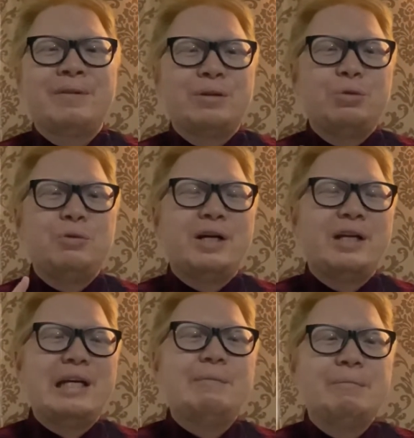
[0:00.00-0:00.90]
Tuhan
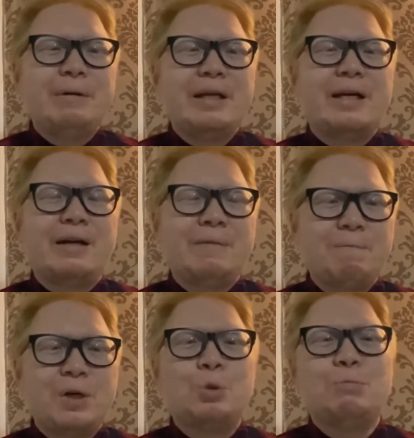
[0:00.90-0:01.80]
yang memberikan
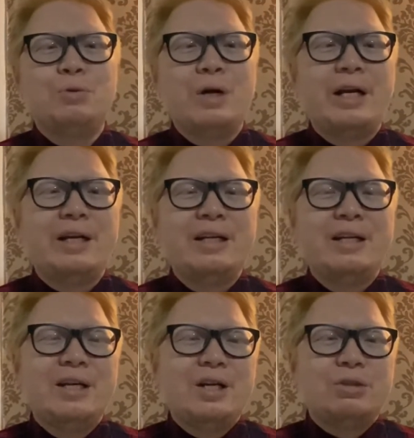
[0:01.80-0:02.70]
pertumbuhan.
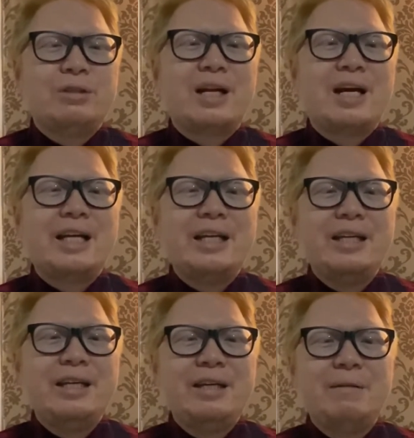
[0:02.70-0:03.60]
Saudara hari
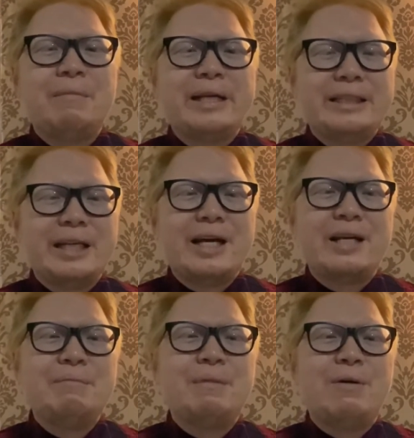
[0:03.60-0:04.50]
ini mari sadari
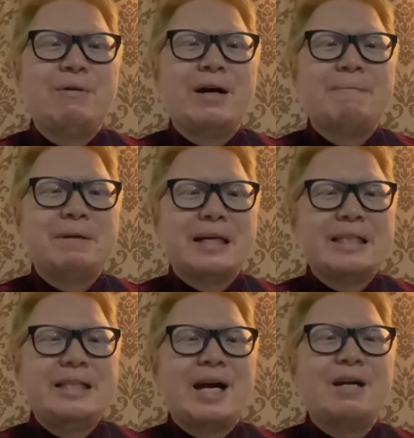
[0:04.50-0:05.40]
bahwa
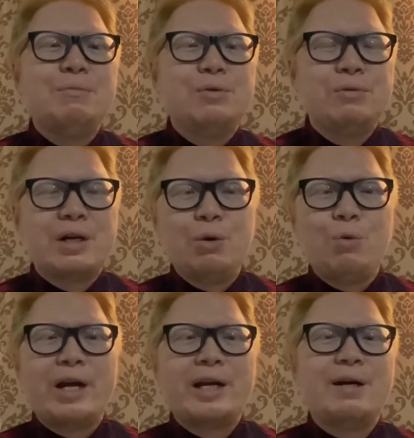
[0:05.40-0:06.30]
pekerjaanmu,
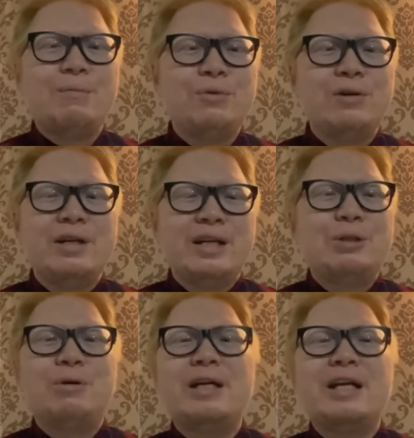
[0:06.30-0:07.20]
keluargamu itu
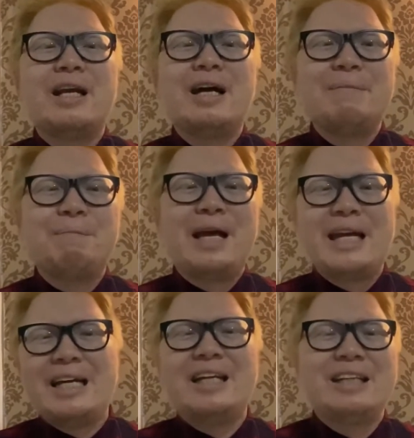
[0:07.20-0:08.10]
adalah
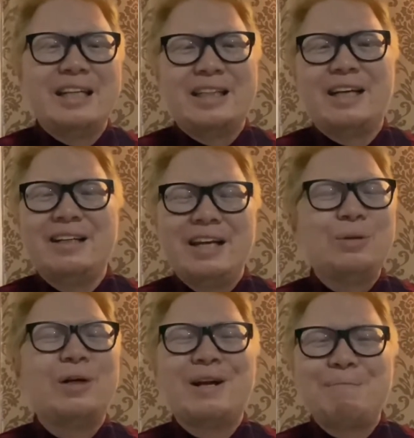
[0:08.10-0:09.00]
pelayanan kita. Itu
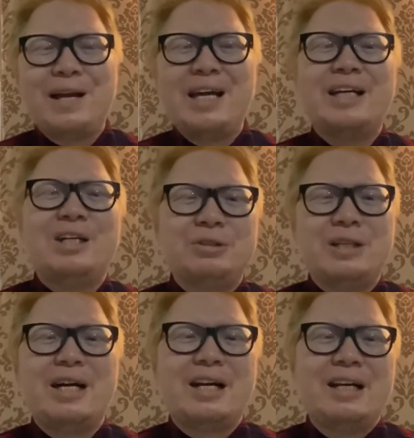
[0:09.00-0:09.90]
adalah pelayanan
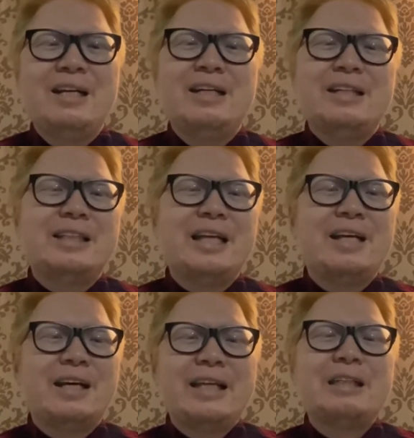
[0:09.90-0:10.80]
saudara.
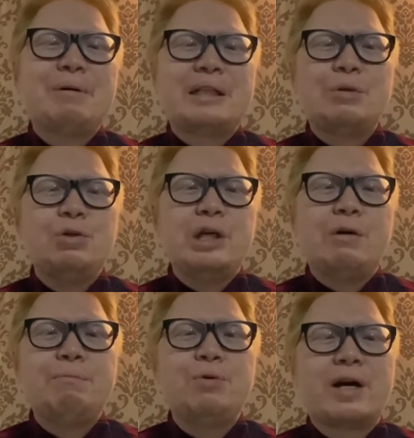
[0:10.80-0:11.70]
Sehingga kita bertanggung
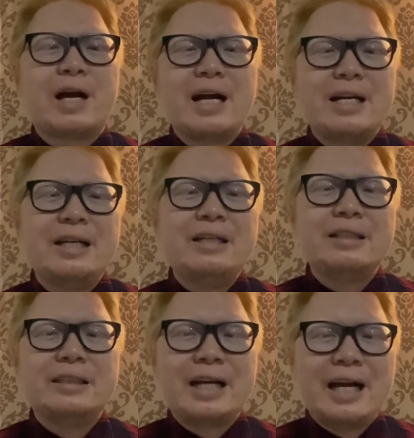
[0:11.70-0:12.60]
jawab bukan
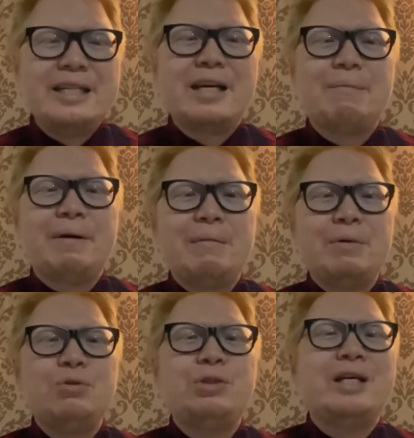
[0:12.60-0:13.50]
hanya kepada
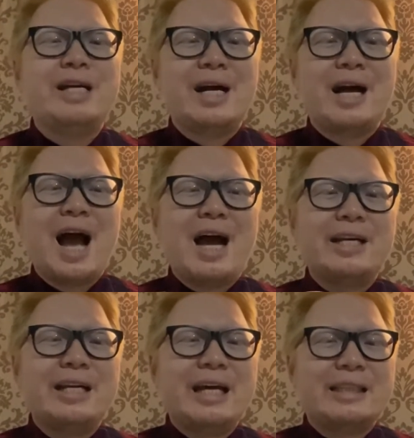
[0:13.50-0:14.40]
manusia yang ada
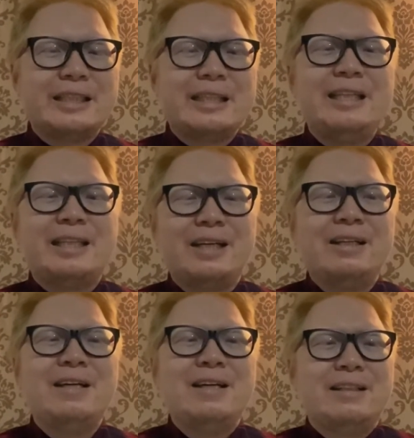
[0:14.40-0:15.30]
di atas kita,
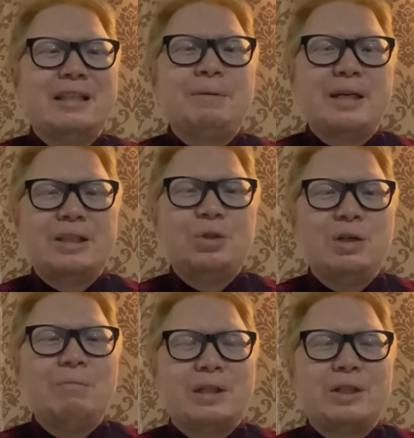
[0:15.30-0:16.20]
tapi kita juga
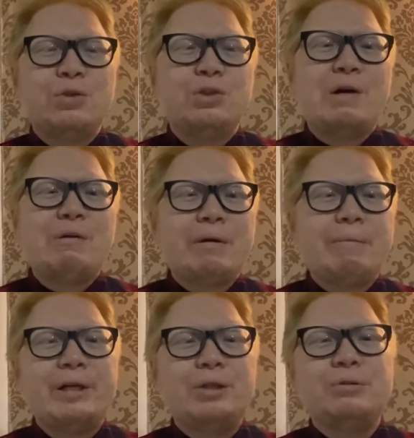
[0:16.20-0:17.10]
bertanggung jawab
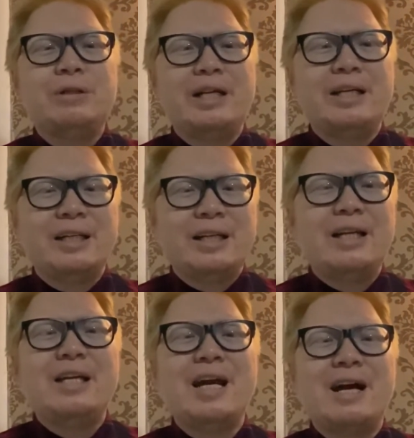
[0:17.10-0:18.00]
kepada Tuhan
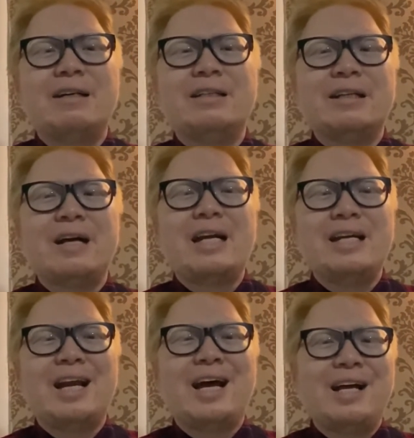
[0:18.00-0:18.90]
yang
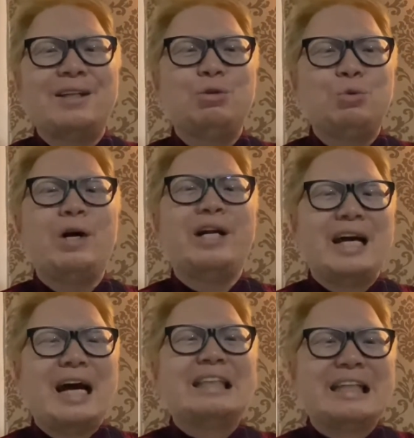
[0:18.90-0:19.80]
adalah Tuhan
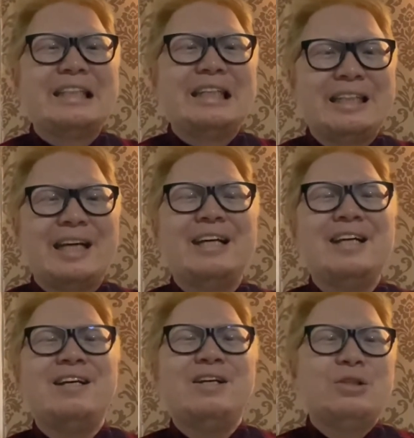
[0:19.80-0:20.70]
atas kita.
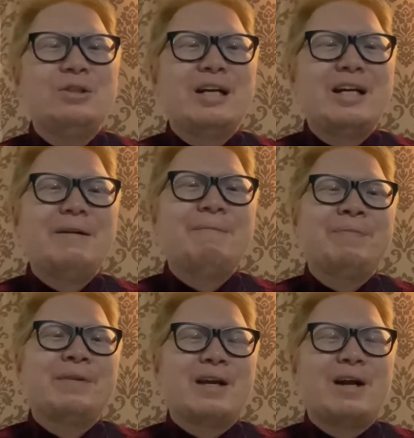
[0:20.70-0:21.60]
Saudara,
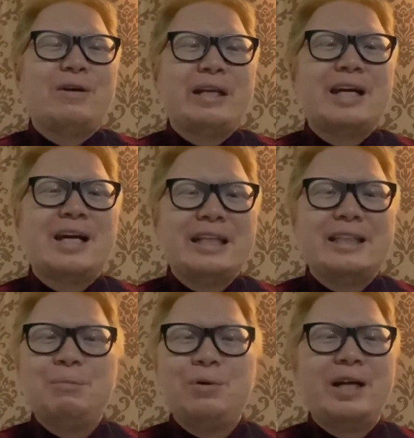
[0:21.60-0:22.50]
kalau kita kita
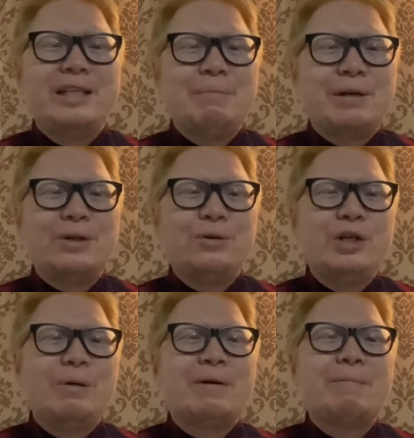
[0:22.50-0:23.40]
bukan hanya bertanggung
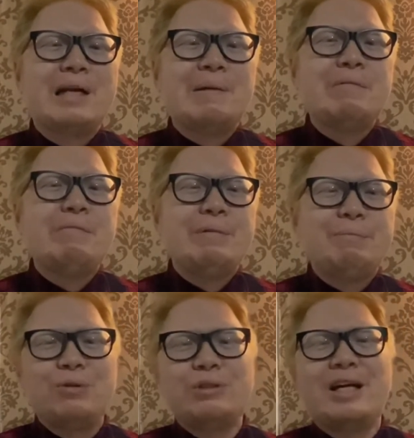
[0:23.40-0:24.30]
jawab kepada pemimpin
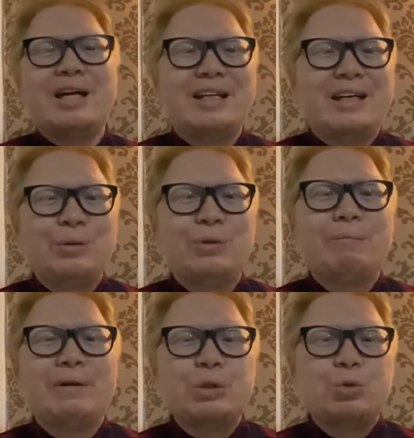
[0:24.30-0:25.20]
perusahaan atau
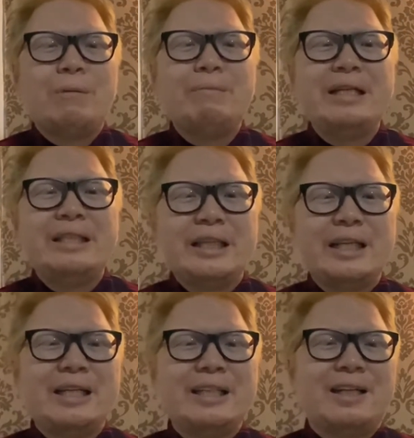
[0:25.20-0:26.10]
kepada suami istri
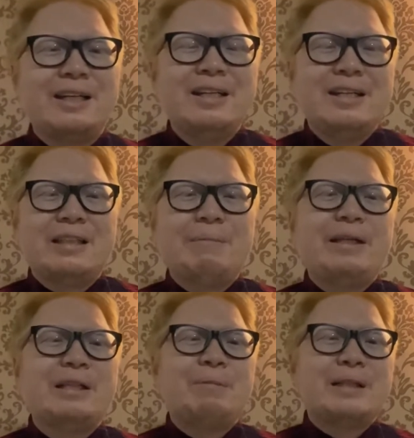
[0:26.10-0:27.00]
kita, tapi
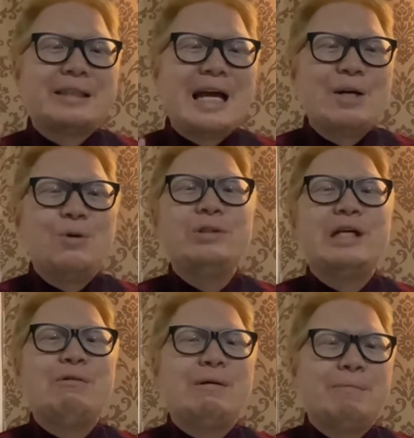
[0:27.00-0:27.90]
kita bertanggung
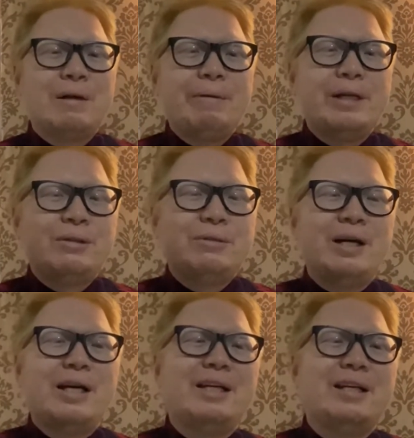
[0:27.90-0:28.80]
jawab kepada
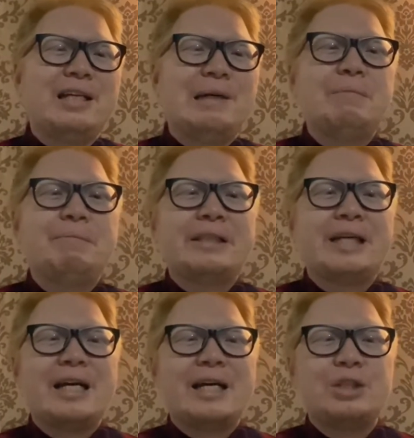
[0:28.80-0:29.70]
Tuhan yang
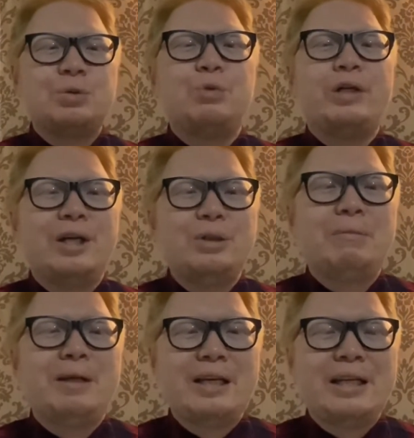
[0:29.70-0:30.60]
mempercayakan semuanya itu
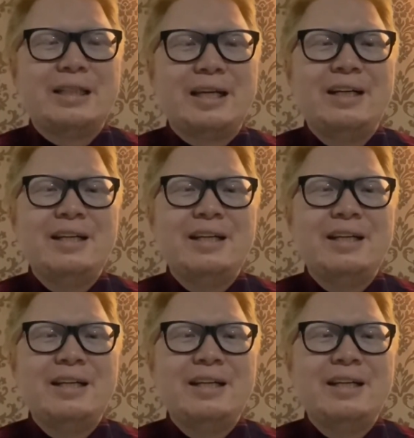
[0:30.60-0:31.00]
bagi kita.